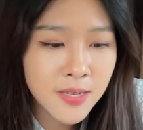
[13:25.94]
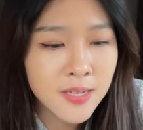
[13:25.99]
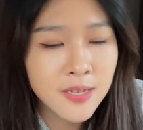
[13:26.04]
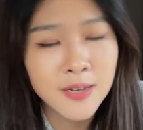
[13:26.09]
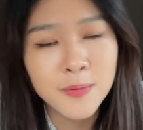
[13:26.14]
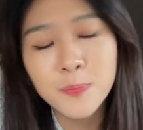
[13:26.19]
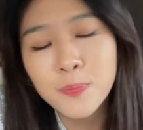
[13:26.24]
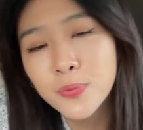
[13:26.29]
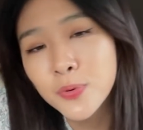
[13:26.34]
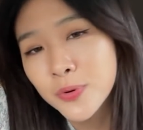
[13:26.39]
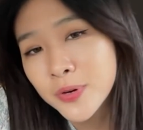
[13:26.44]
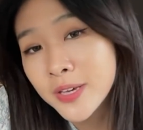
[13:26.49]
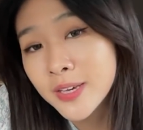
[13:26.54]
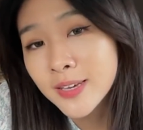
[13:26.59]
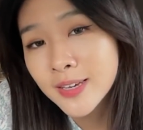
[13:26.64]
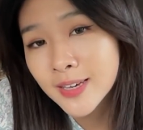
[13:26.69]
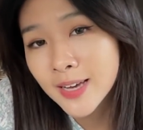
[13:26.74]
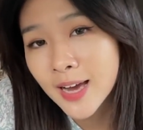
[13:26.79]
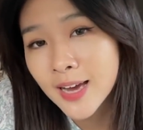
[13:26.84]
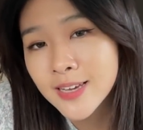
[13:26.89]
这不应
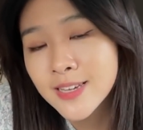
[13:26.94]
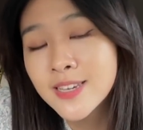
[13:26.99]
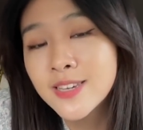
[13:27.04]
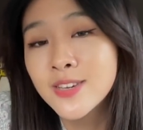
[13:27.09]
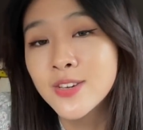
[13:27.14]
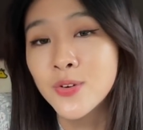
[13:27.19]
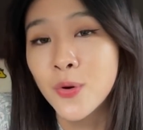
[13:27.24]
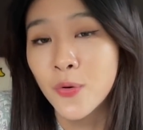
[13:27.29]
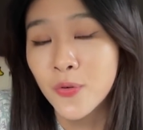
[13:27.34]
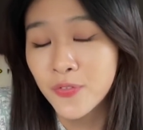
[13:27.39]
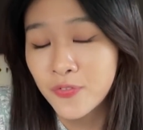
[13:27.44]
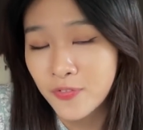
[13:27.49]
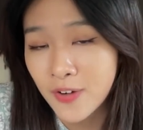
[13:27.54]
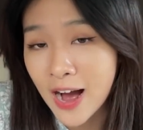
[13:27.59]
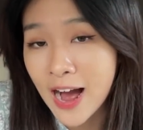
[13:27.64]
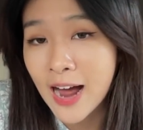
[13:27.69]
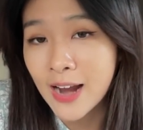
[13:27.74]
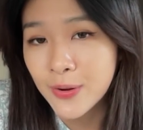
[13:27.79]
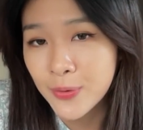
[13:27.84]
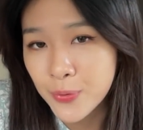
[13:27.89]
该是由
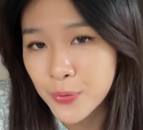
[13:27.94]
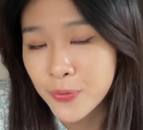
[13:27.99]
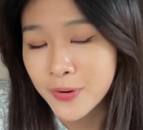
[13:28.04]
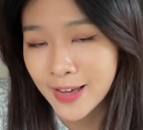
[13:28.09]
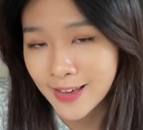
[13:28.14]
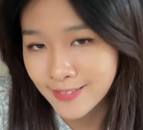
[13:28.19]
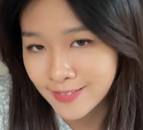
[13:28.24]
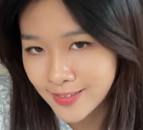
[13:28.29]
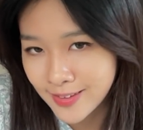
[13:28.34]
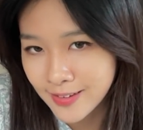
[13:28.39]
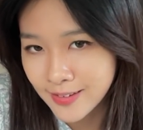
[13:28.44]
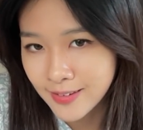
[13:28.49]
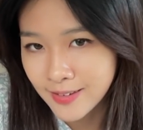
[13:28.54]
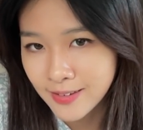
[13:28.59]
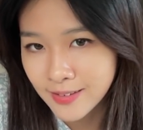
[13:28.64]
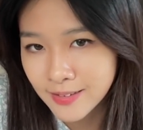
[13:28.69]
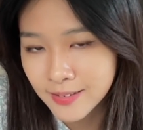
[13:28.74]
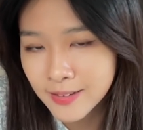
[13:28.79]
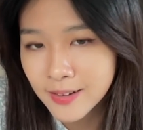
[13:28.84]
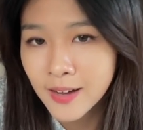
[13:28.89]
法律来定义
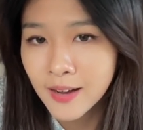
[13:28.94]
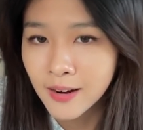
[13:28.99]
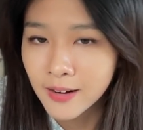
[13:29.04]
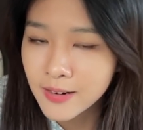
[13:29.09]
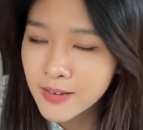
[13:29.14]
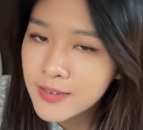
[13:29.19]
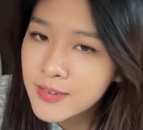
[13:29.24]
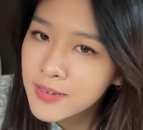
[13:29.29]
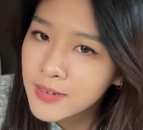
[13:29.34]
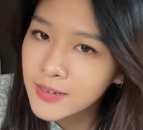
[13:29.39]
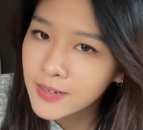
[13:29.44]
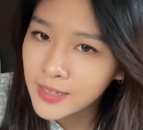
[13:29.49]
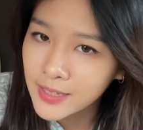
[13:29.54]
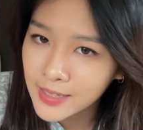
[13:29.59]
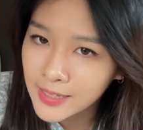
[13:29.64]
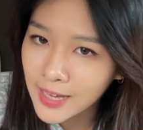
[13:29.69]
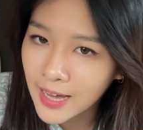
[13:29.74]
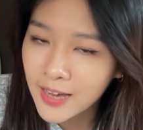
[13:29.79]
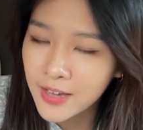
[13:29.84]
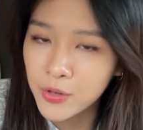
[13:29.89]
的，而这应
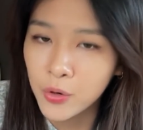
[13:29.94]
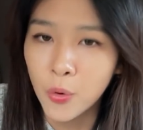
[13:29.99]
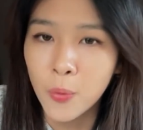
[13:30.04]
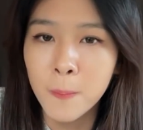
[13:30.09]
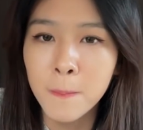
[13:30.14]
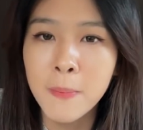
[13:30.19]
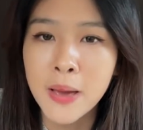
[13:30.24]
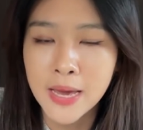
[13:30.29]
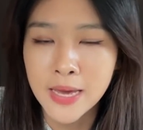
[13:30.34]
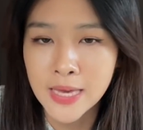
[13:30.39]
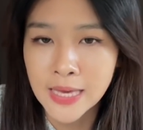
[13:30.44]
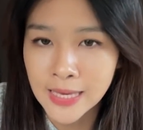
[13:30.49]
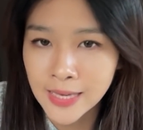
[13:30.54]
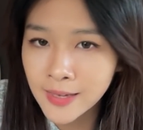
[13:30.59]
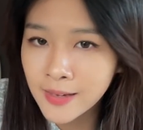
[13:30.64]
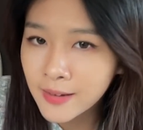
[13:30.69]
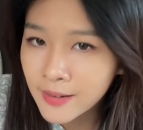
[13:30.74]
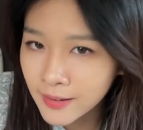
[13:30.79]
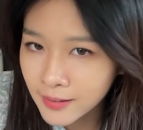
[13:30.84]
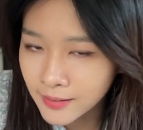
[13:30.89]
该由每一
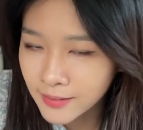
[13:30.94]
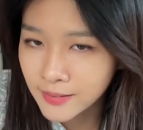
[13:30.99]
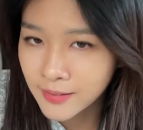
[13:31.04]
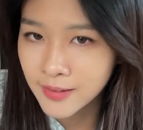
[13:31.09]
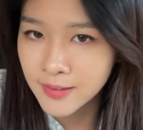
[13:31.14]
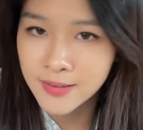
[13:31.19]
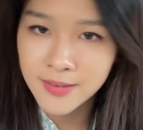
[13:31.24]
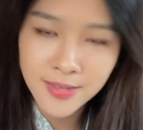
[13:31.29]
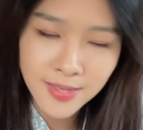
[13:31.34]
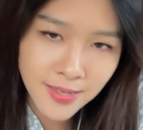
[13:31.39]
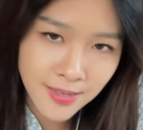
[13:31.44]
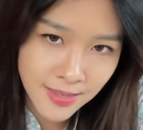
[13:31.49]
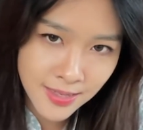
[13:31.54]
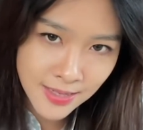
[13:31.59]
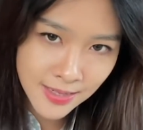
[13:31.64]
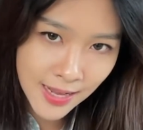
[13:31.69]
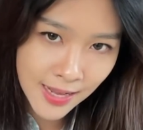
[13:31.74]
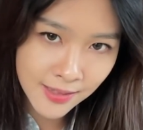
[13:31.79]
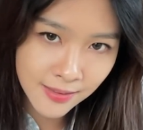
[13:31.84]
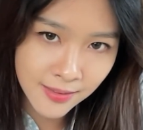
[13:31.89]
个人自己
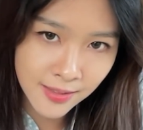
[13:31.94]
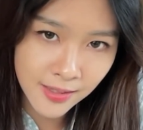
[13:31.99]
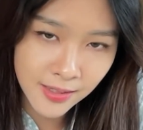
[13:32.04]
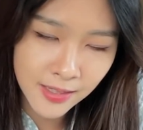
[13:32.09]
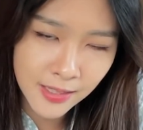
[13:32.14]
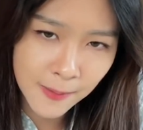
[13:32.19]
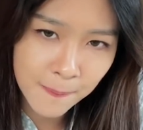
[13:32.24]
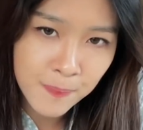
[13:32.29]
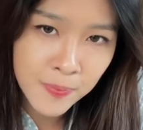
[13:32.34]
来定义。